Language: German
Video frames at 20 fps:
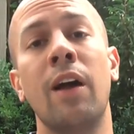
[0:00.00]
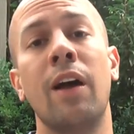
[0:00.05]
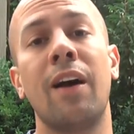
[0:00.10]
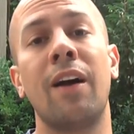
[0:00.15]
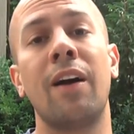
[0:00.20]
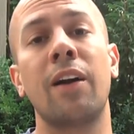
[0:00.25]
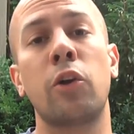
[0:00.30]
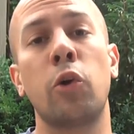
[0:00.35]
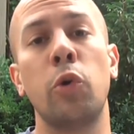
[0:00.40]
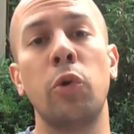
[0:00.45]

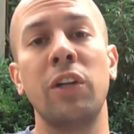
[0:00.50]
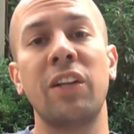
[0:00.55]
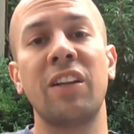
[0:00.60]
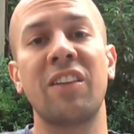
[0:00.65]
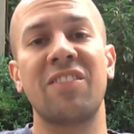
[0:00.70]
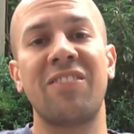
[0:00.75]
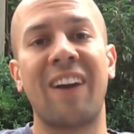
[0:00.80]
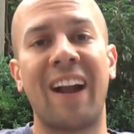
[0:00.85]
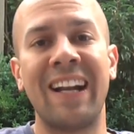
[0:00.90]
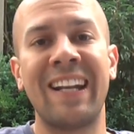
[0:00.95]
äh, König
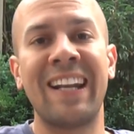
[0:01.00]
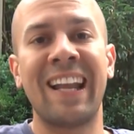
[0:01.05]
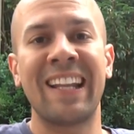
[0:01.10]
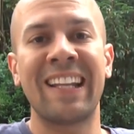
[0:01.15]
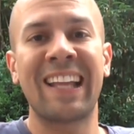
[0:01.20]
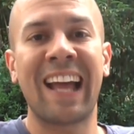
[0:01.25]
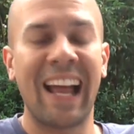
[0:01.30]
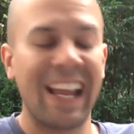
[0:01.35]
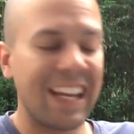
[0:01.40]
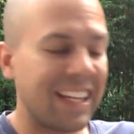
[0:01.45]
des
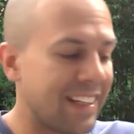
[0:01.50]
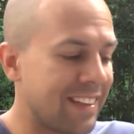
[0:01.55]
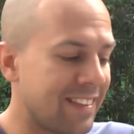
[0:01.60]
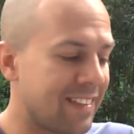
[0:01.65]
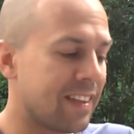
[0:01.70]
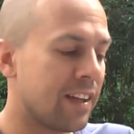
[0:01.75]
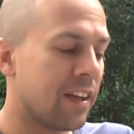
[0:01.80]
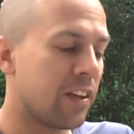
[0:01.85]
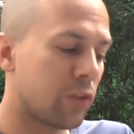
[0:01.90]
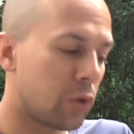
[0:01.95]

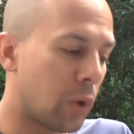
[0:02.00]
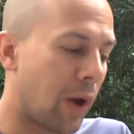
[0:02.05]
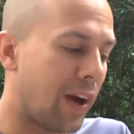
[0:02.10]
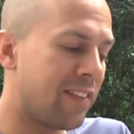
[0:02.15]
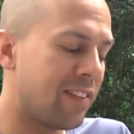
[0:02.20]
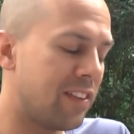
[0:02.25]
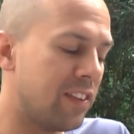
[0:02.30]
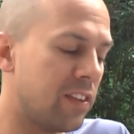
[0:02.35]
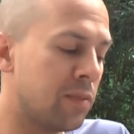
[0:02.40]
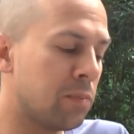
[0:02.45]
Waldlandreiches, so
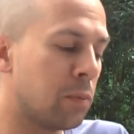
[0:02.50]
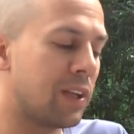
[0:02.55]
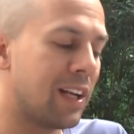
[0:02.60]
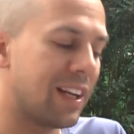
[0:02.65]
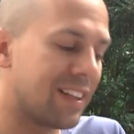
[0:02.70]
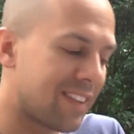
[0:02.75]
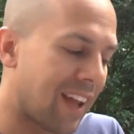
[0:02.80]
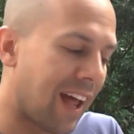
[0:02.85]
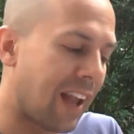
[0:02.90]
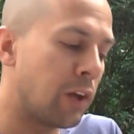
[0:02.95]
heißt dieses
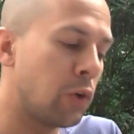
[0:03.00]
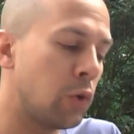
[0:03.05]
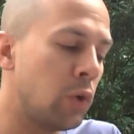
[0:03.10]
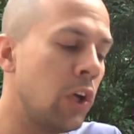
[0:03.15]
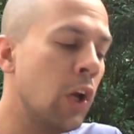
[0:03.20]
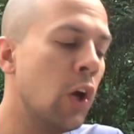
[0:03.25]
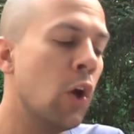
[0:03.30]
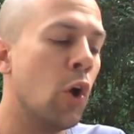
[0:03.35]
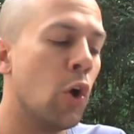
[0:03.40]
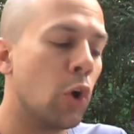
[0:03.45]
Modell Tranduil,